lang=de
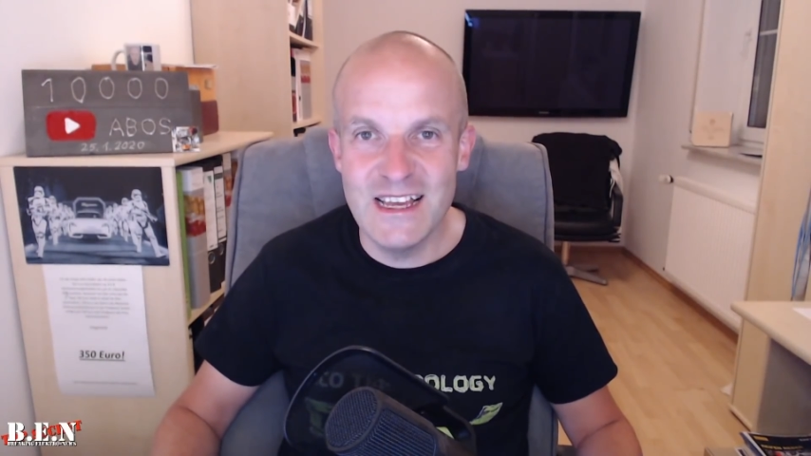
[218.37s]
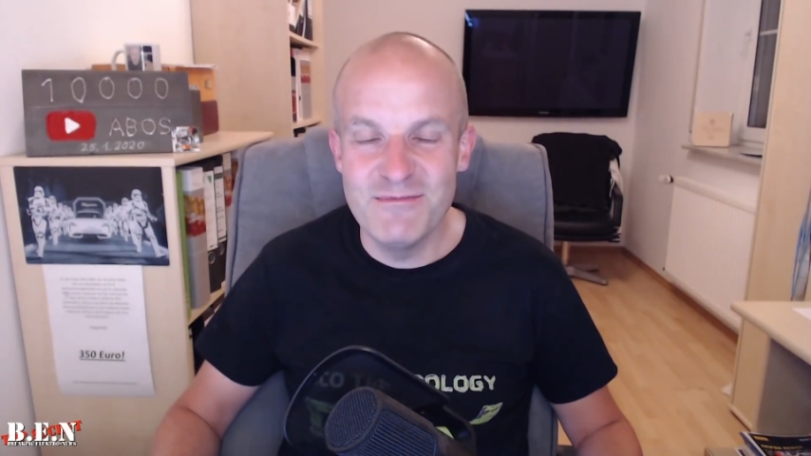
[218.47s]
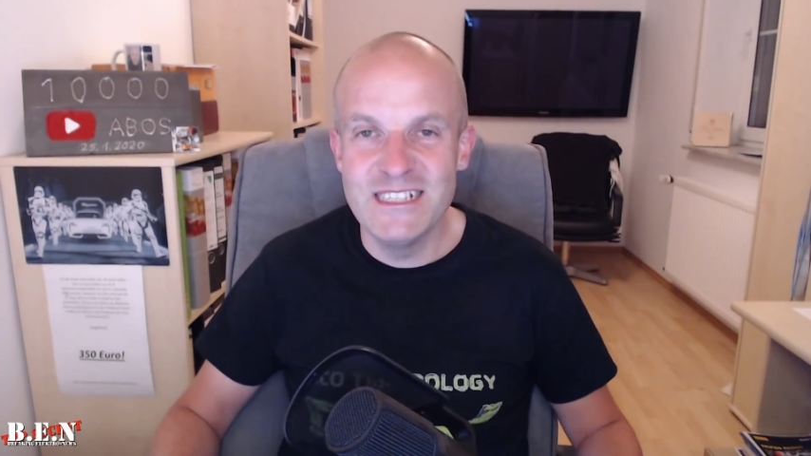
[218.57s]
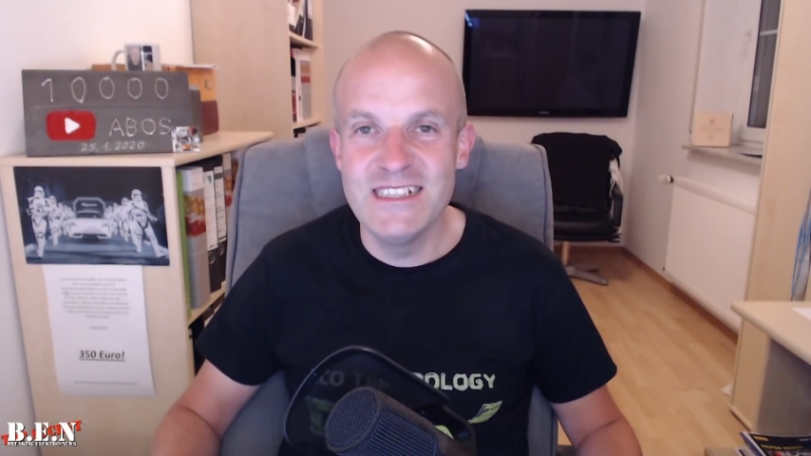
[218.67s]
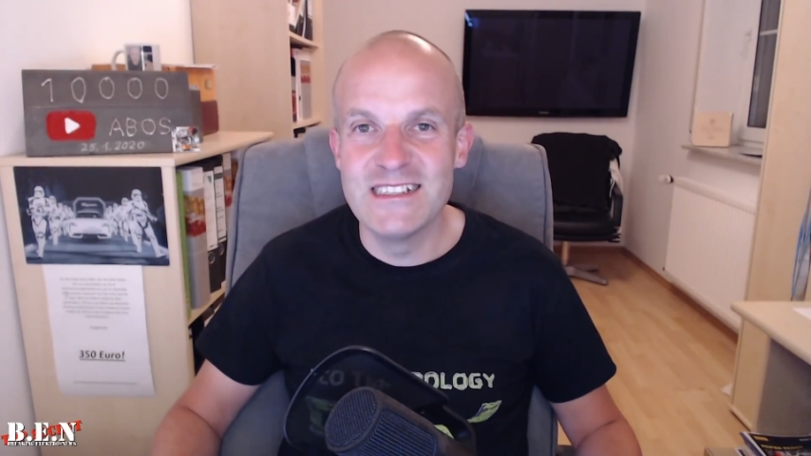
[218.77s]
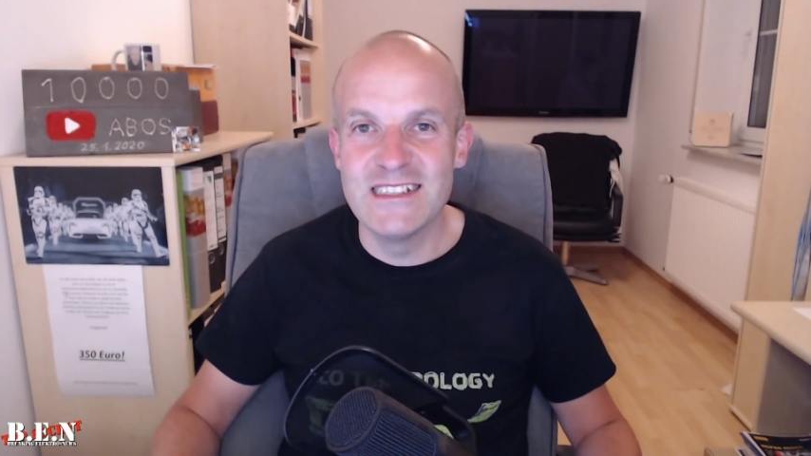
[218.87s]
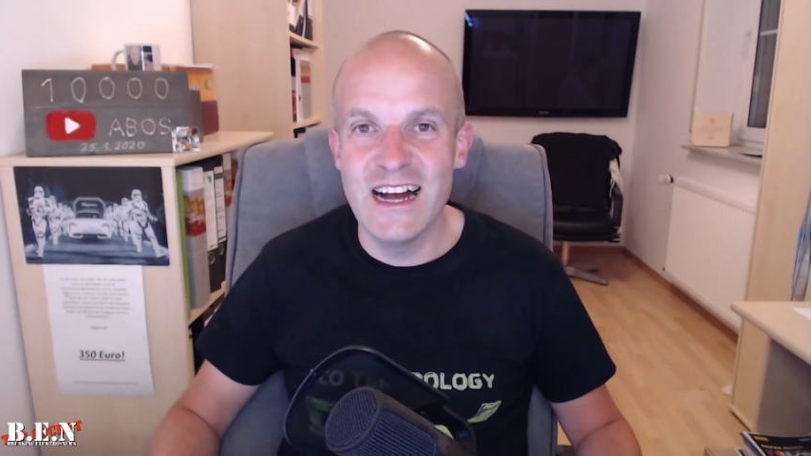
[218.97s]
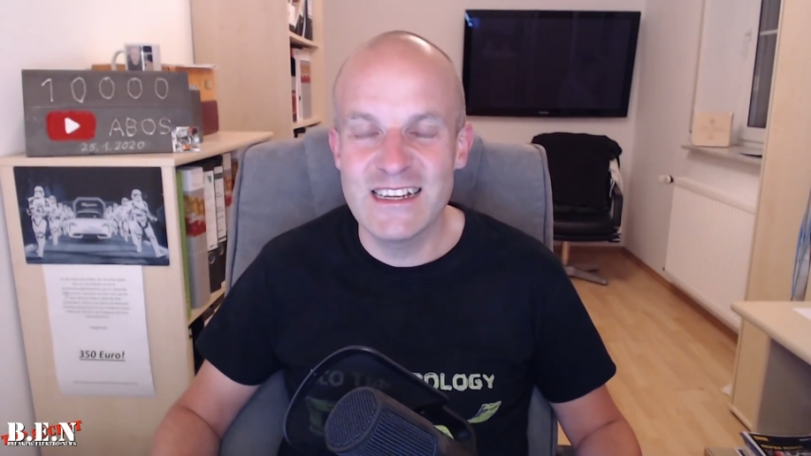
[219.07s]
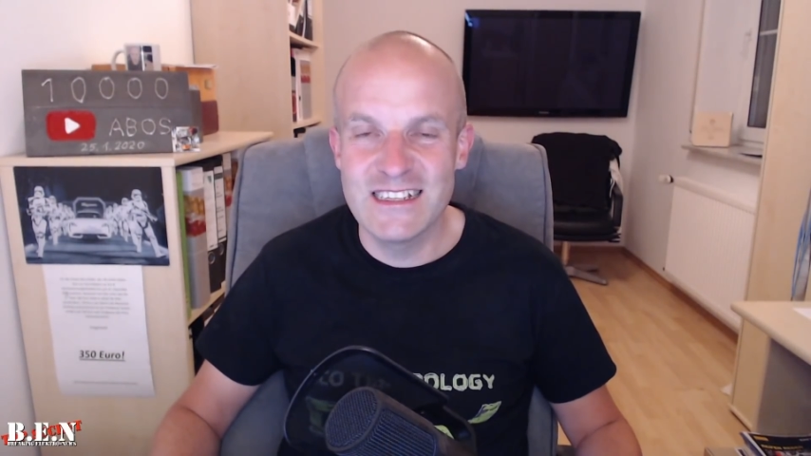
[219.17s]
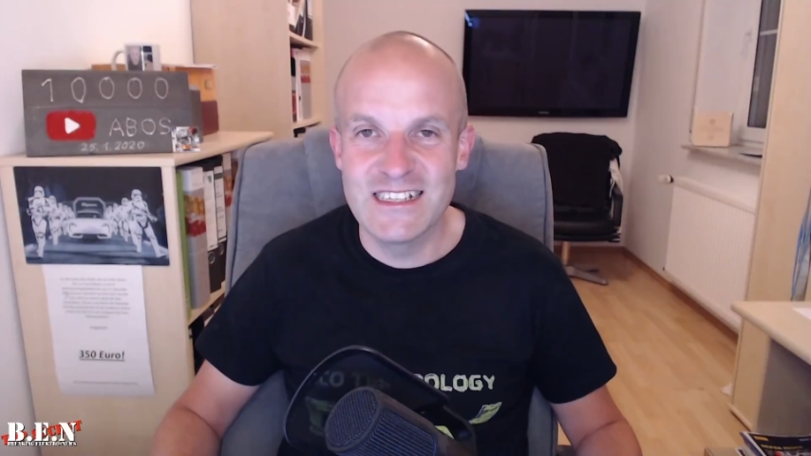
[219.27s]
der mir diese
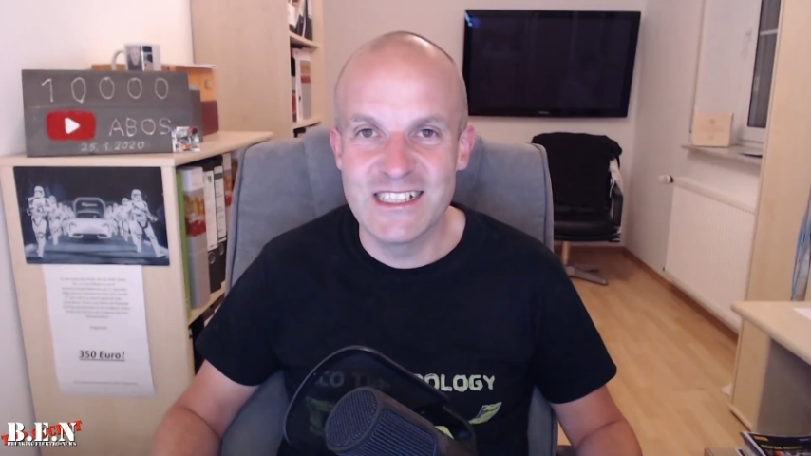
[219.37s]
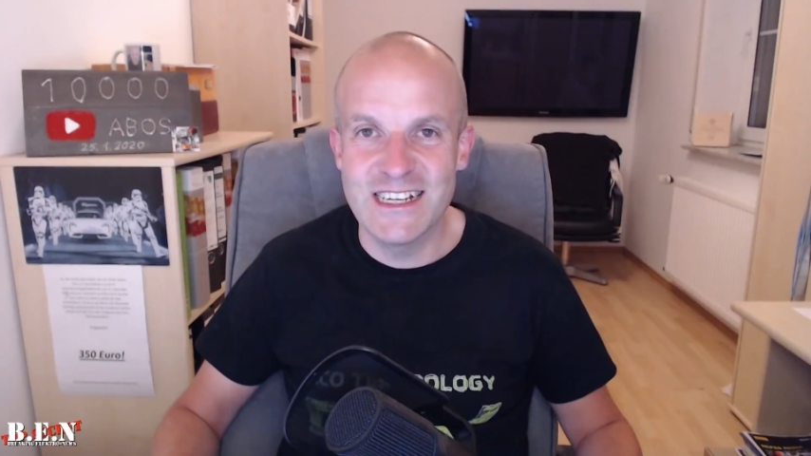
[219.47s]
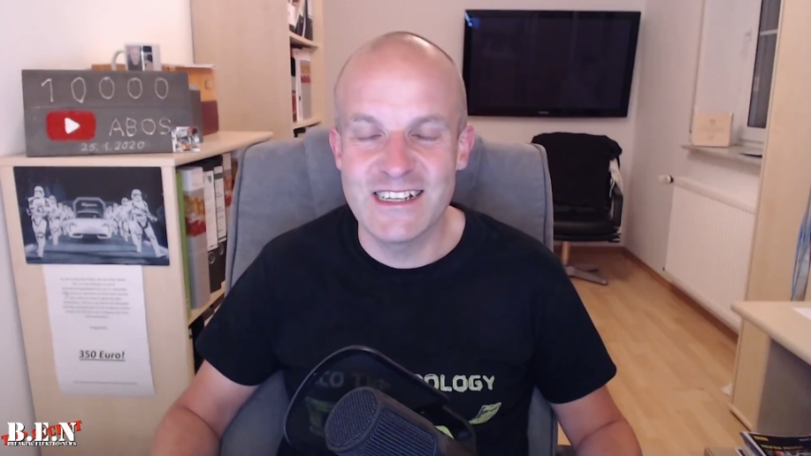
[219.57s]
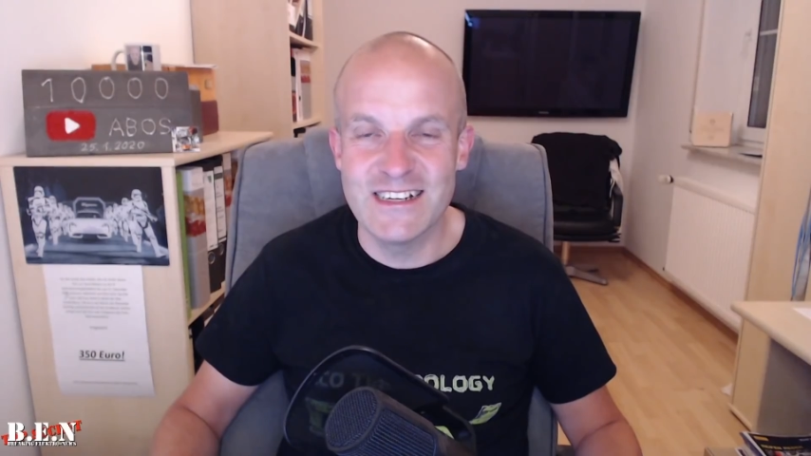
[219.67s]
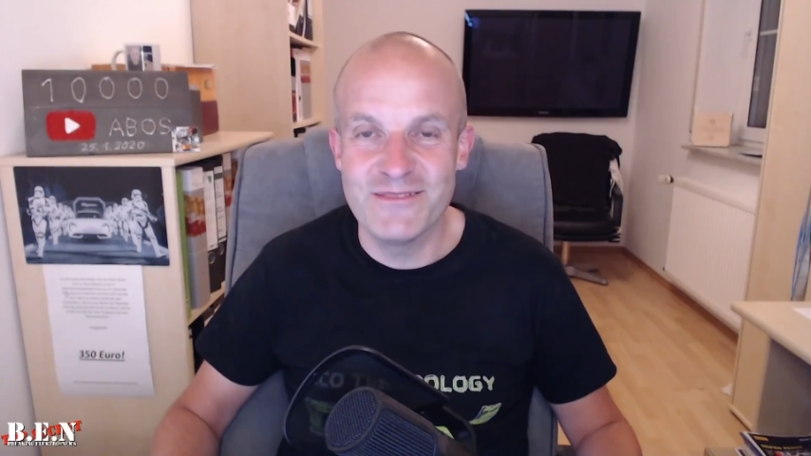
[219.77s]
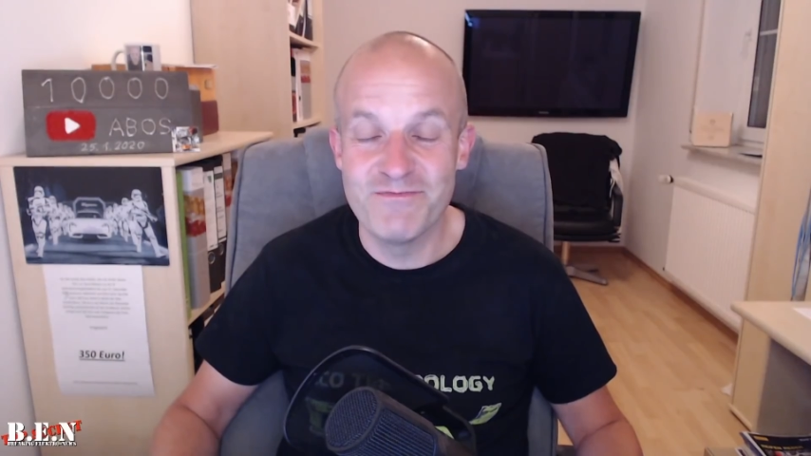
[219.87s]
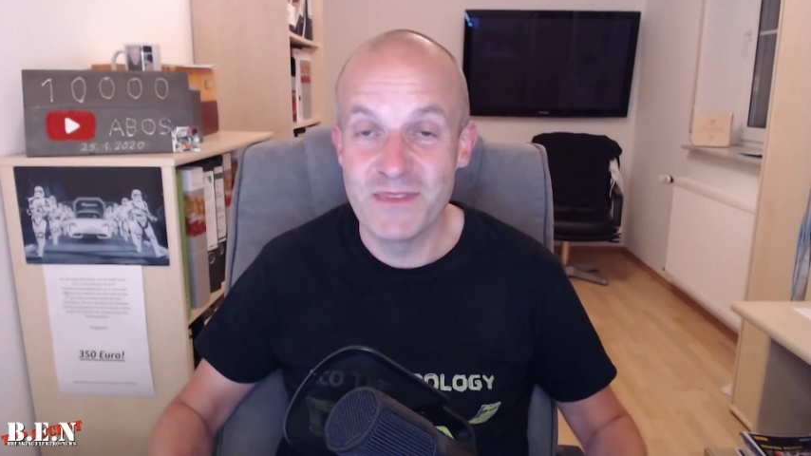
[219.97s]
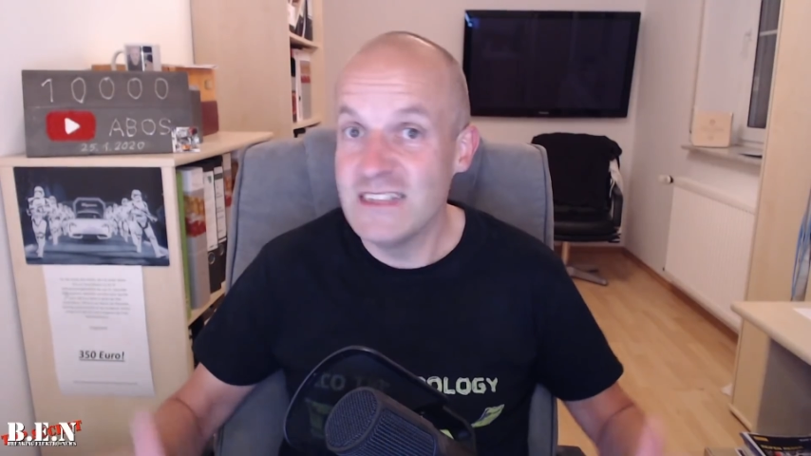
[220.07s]
Nachricht geschickt hat.